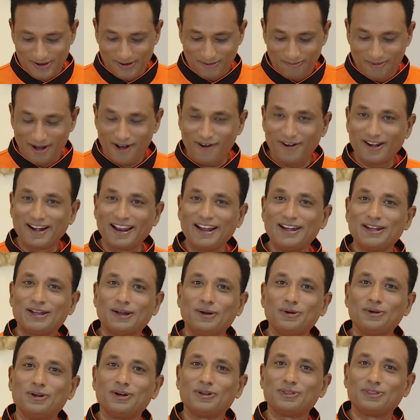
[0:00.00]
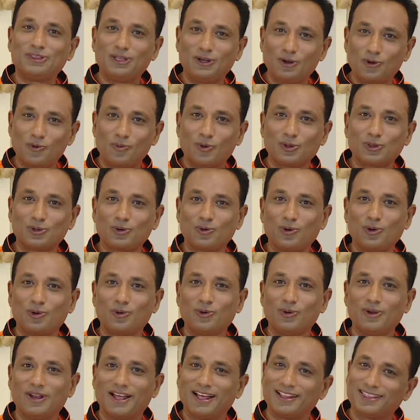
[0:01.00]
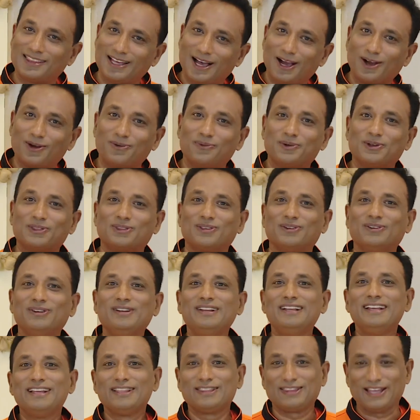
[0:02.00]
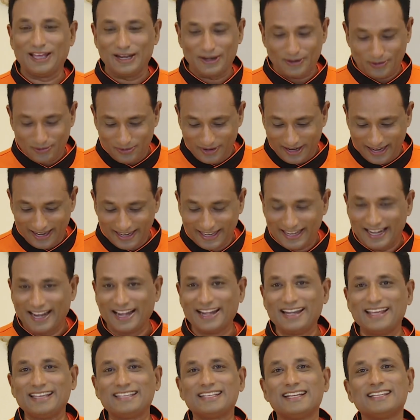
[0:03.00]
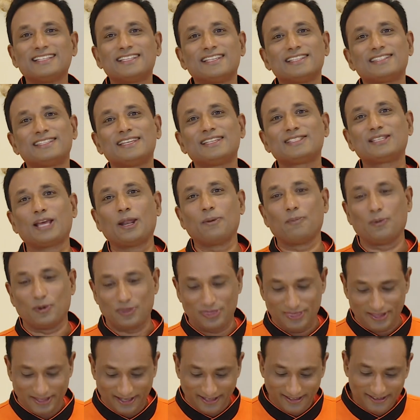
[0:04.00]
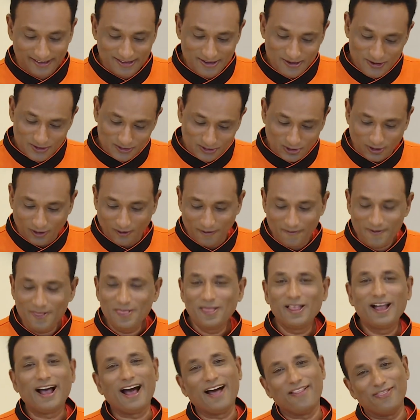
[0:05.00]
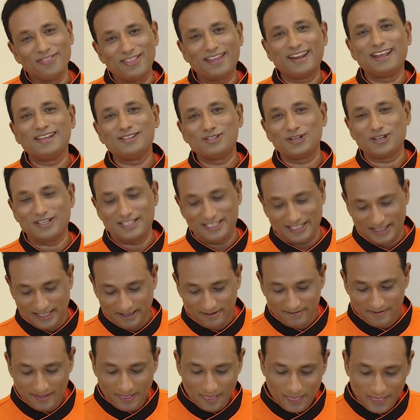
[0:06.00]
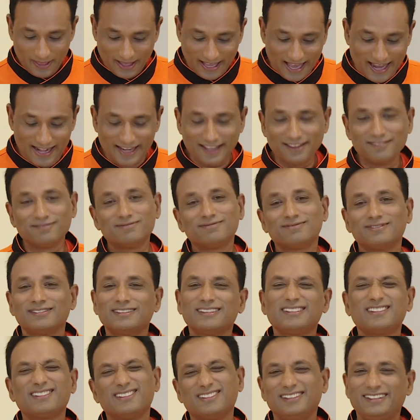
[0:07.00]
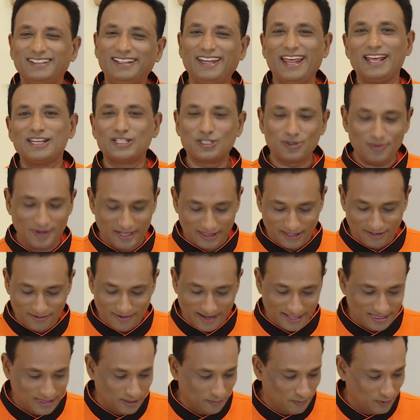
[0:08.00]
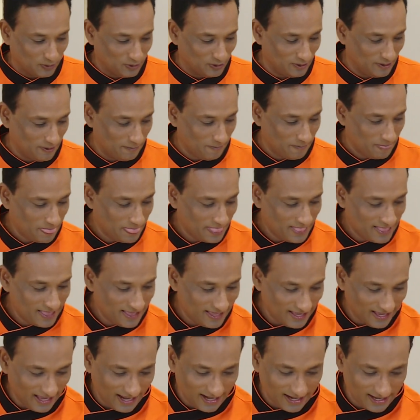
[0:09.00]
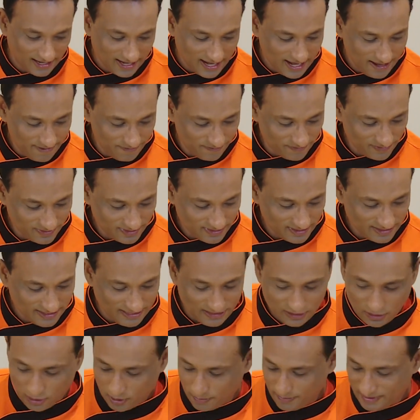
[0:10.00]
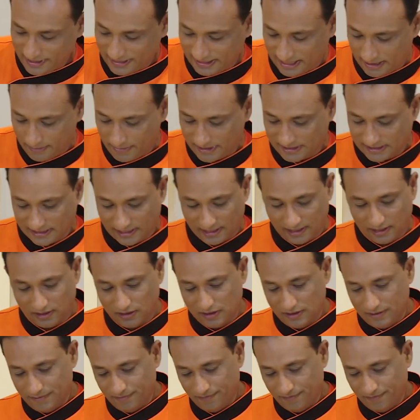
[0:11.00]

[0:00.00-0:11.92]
మావాడు అంటూ ఉంటాడు తిరిగిపోతూ కొడుకున్నా తండ్రి తండ్రున్నా ఇలాంటివి చేసేస్తే సరిపోతుందని సో అందరూ ఎంజాయ్ చేద్దాం కానీ టేస్ట్ మాత్రం అదిరిపోతుంది అలాగే ఇందులో మిగతా మసాలాలు